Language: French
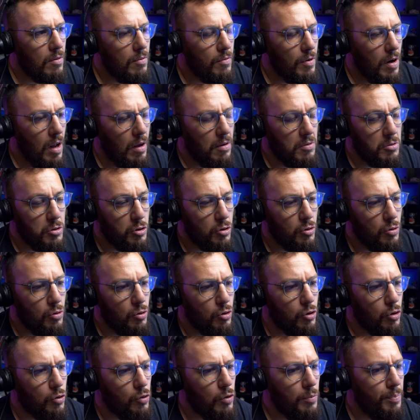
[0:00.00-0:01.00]
voilà, je,
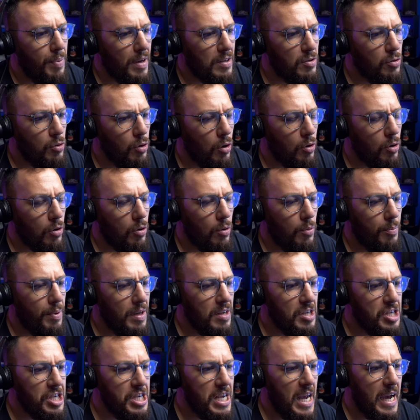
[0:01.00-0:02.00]
ne suis pas sûr que
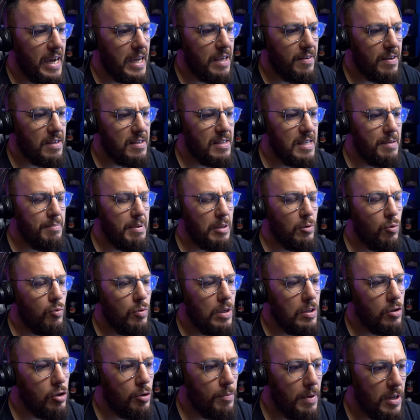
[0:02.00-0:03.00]
Benji arrive à se
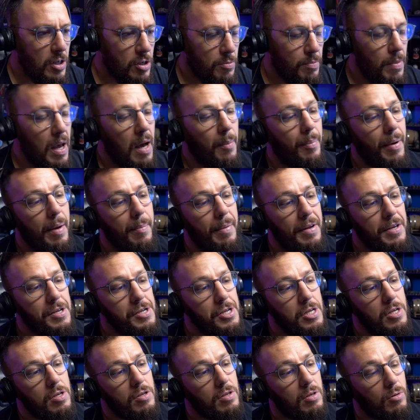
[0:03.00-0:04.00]
dépatouiller de ce match. Mais après,
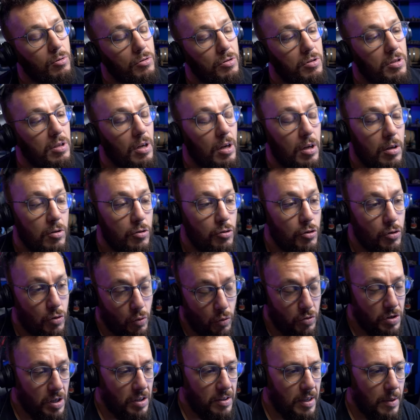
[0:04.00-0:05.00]
Benji, c'est aussi, un,
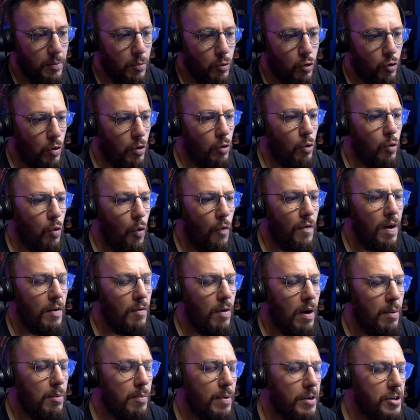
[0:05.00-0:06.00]
aussi un très bon joueur, donc on va
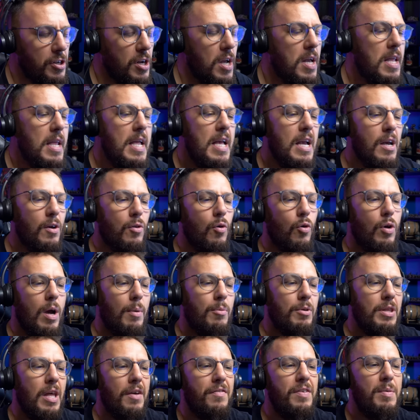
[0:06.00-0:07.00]
avoir un bon match. Donc, à
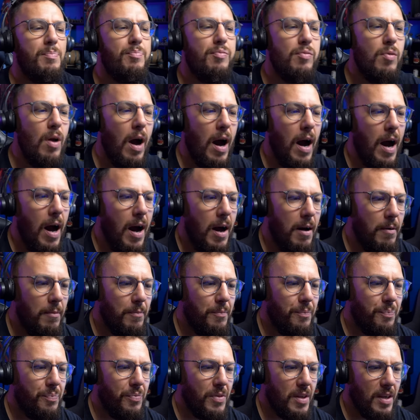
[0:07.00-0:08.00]
mon avis, poule
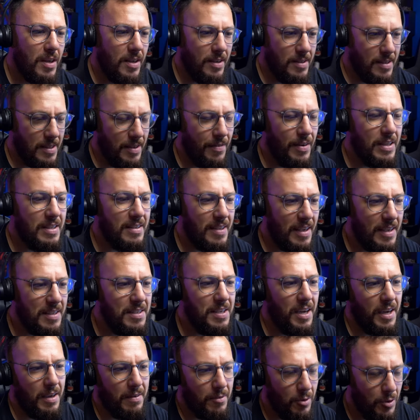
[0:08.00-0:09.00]
A, ça va être très
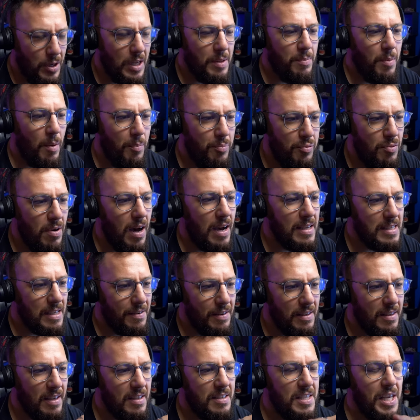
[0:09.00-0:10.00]
serré. Honnêtement, poule A, ça
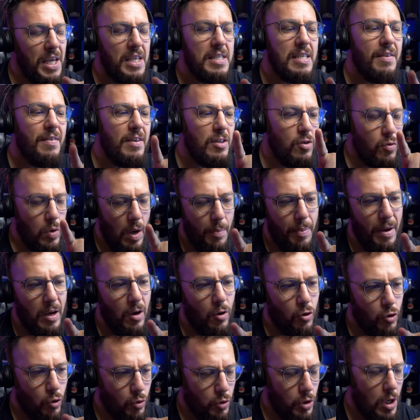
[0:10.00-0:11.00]
va être très serré, ça va se jouer à pas
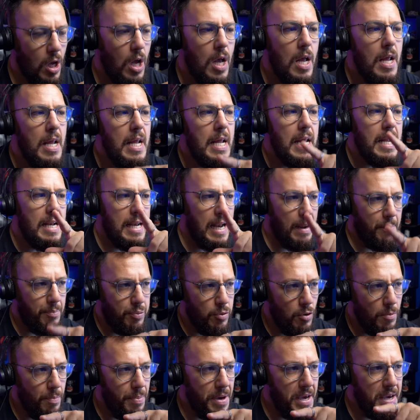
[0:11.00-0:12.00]
grand-chose. La
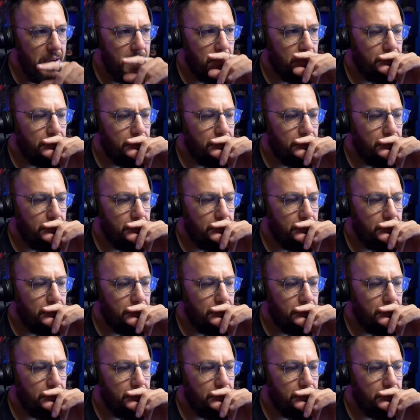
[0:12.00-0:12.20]
poule B,